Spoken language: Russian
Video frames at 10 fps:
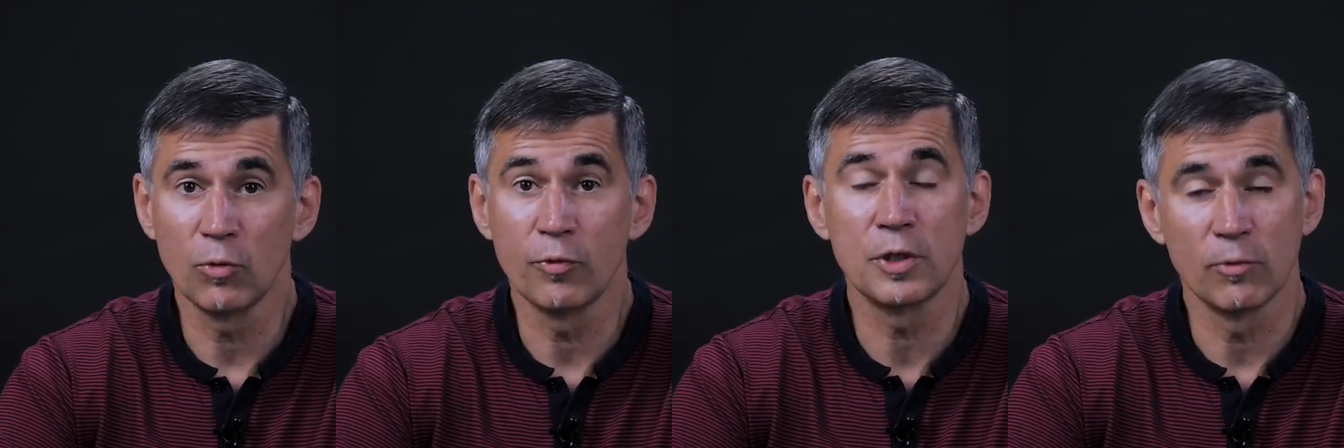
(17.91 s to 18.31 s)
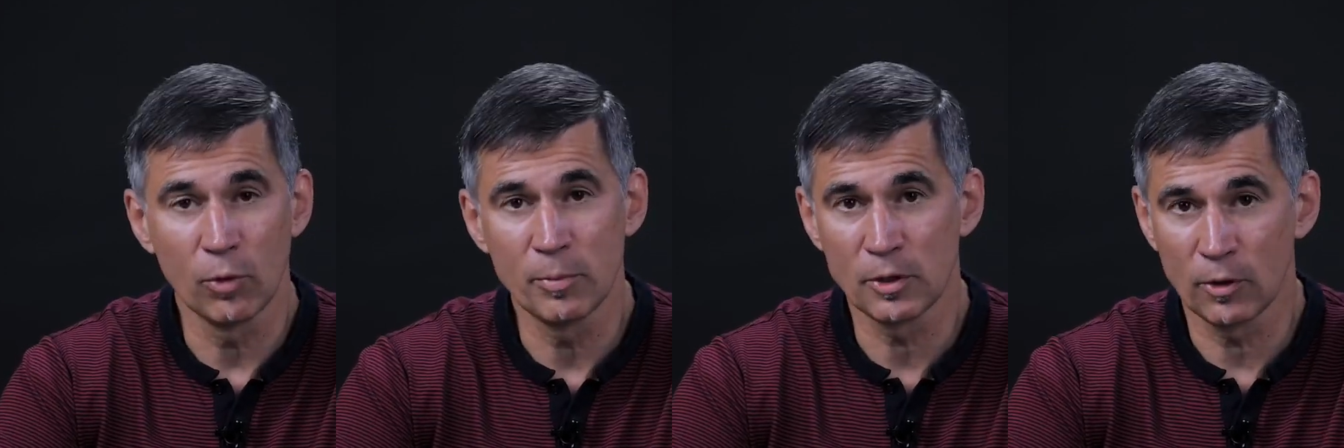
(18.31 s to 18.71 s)
у
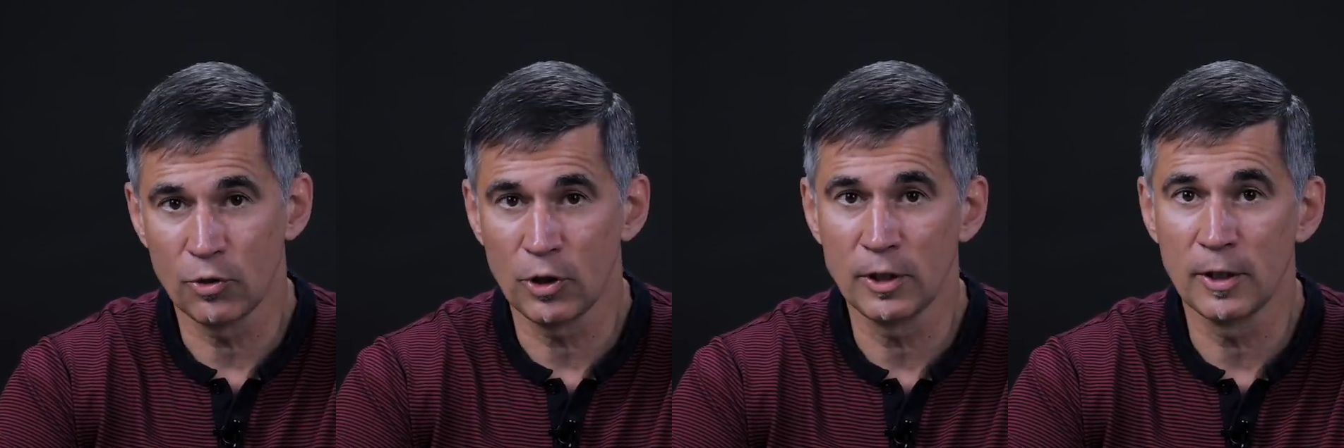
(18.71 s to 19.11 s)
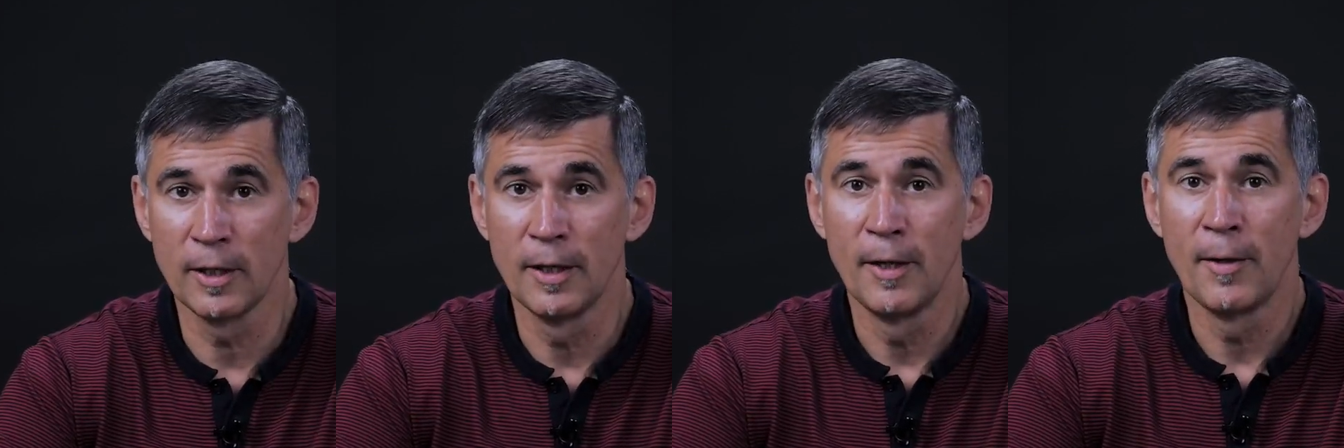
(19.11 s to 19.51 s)
всего без
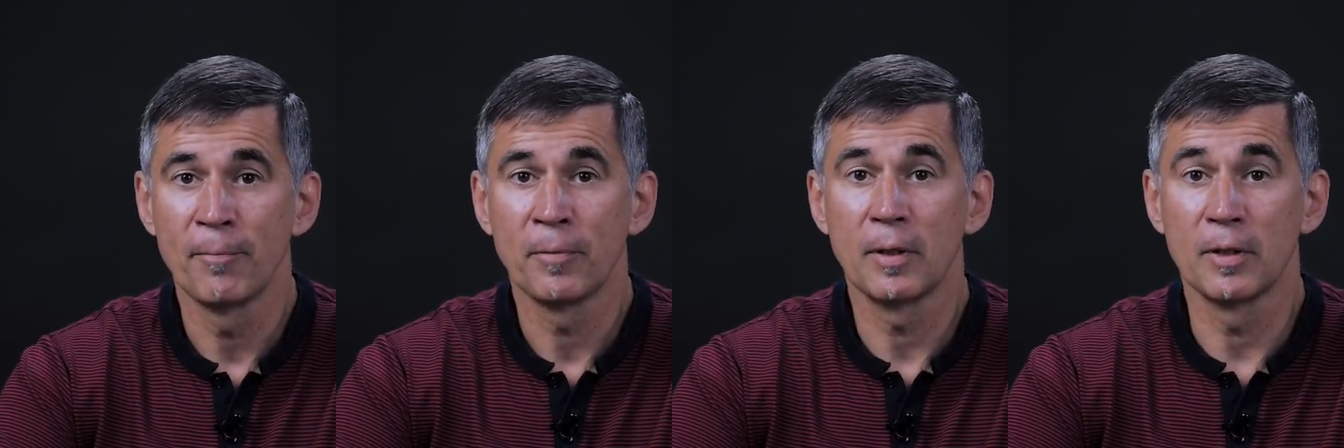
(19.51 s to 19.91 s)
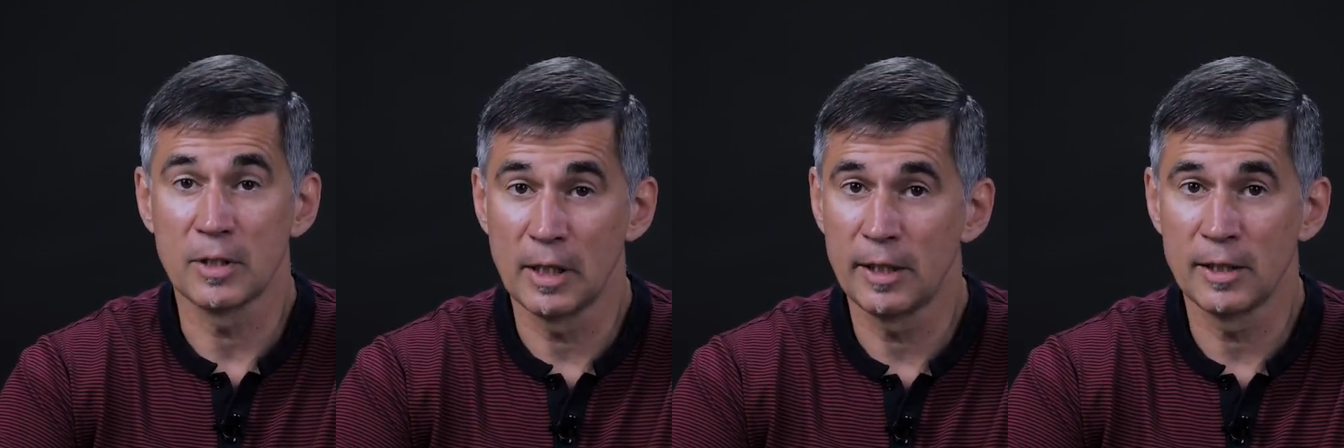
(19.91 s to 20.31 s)
исключения
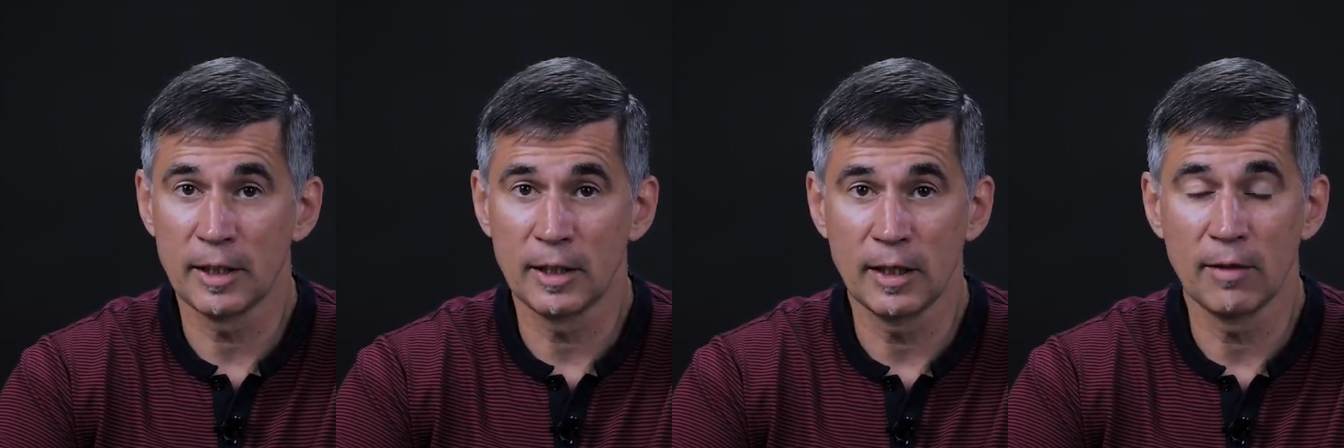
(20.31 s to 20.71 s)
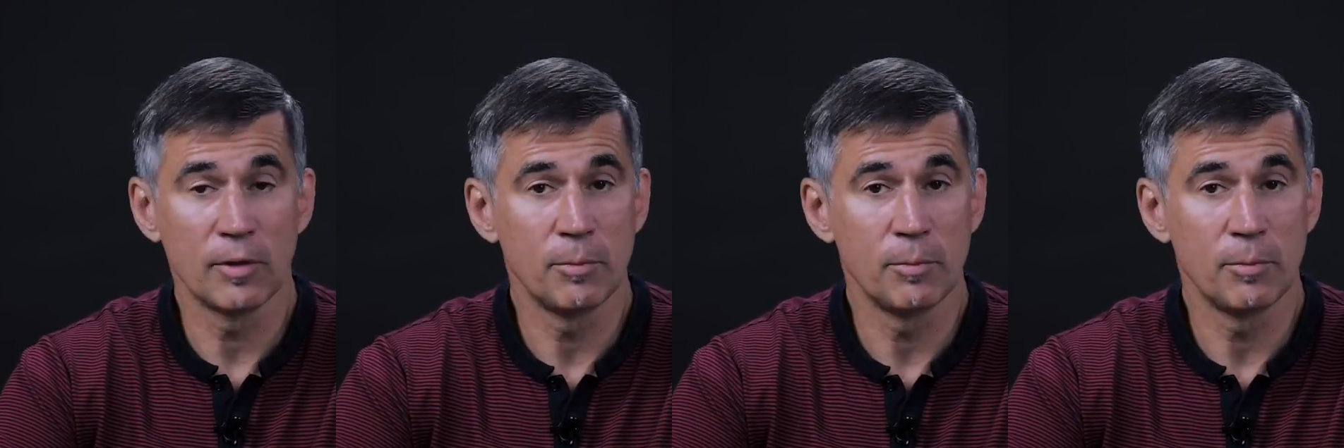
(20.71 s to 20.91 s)
населения Окинавы.